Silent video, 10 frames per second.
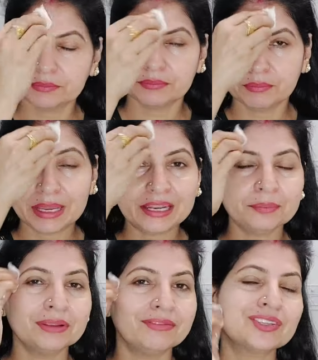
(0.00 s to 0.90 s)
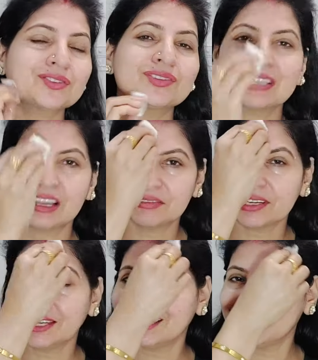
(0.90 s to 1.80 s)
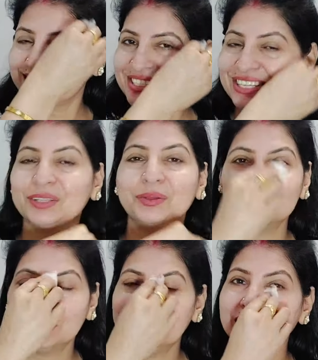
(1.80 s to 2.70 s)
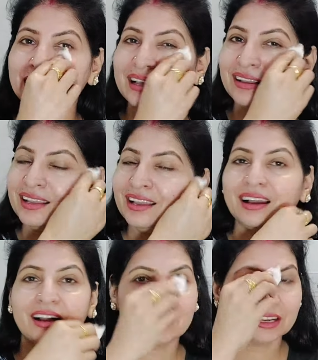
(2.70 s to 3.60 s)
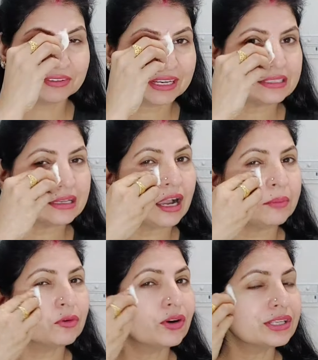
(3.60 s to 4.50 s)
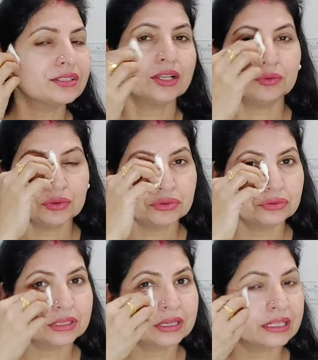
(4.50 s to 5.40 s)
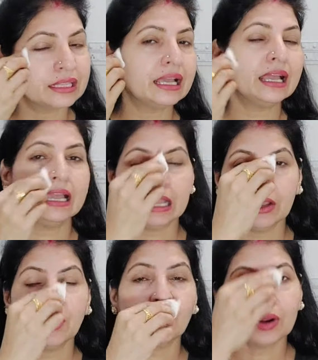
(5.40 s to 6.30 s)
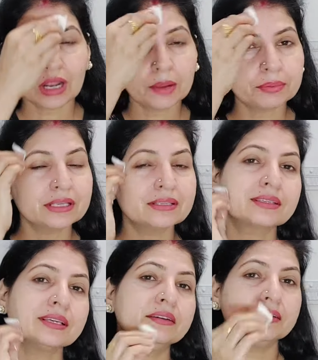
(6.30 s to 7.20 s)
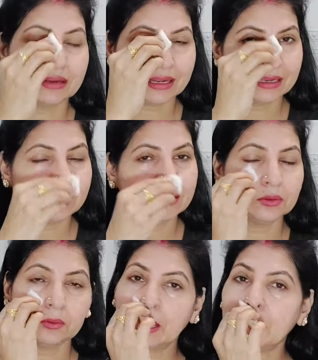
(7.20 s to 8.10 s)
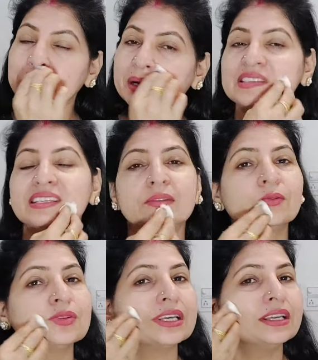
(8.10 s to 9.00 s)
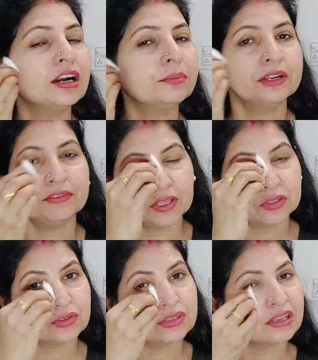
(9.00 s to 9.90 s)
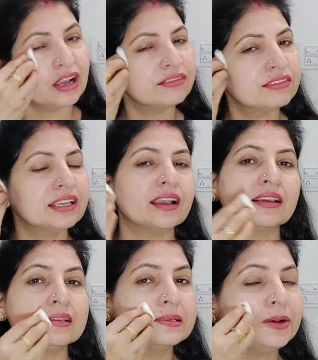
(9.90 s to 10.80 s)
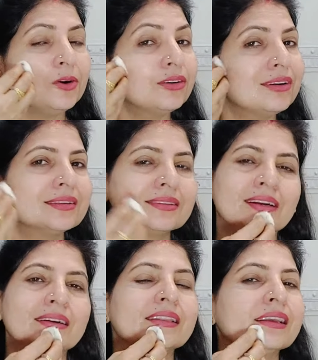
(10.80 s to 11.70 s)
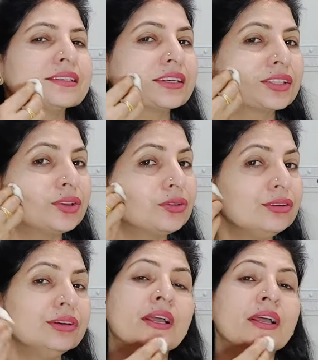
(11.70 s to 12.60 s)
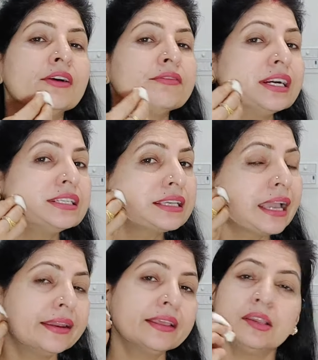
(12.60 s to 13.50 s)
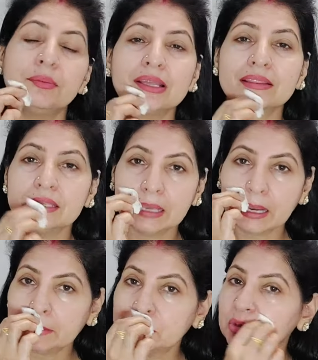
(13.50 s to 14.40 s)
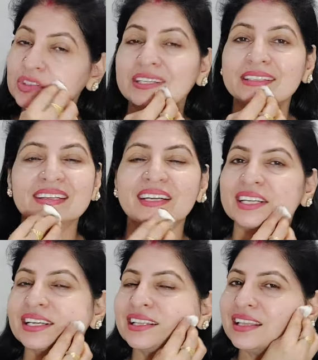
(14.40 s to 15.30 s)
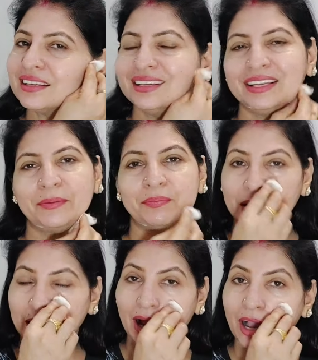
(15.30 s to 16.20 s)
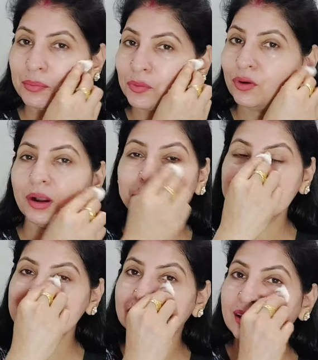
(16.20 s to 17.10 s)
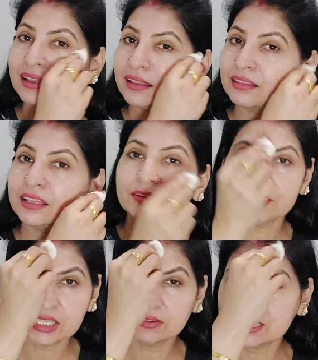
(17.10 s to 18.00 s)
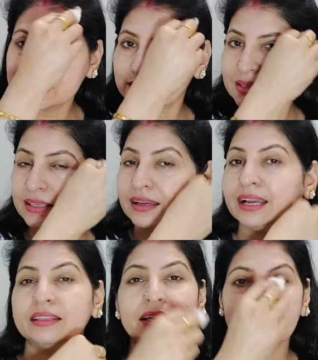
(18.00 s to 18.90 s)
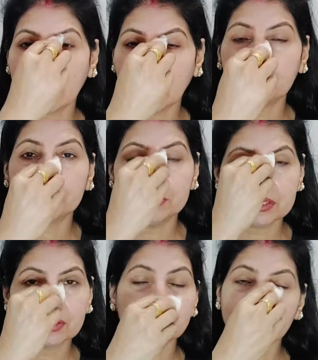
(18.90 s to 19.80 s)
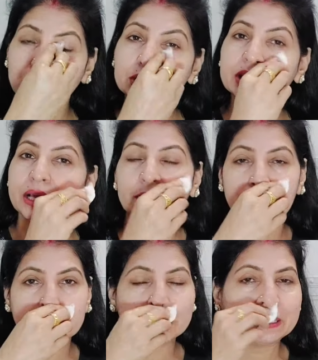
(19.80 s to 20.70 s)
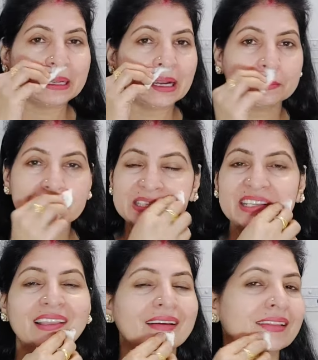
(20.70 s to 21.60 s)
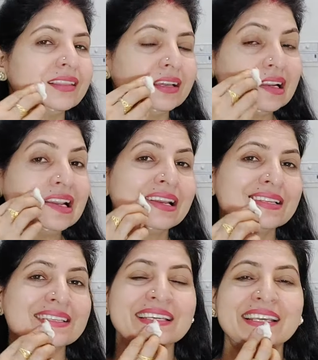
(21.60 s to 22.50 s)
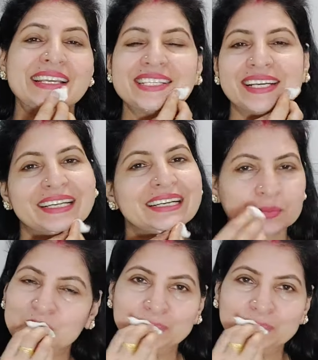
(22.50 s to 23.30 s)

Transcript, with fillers: मैंने अपने फेस को साफ़ करने के लिए कच्चा दूध लिया है अगर फ्रेंड्स आपको कच्चा दूध सूट करता है और आपकी स्किन ड्राई है तो आप कच्चे दूध से ही अपने फेस को साफ़ किया कीजिए और रिज़ल्ट देख सकते हो फ्रेंड्स कहने की बात नहीं है आप दो चार दिन करके देखिए आपको अपने स्किन के अंदर विजिबल चेंज दिखाई देगा आप अपनी स्किन को खुद देखोगे कि आपकी स्किन के अंदर चेंज आ रहा है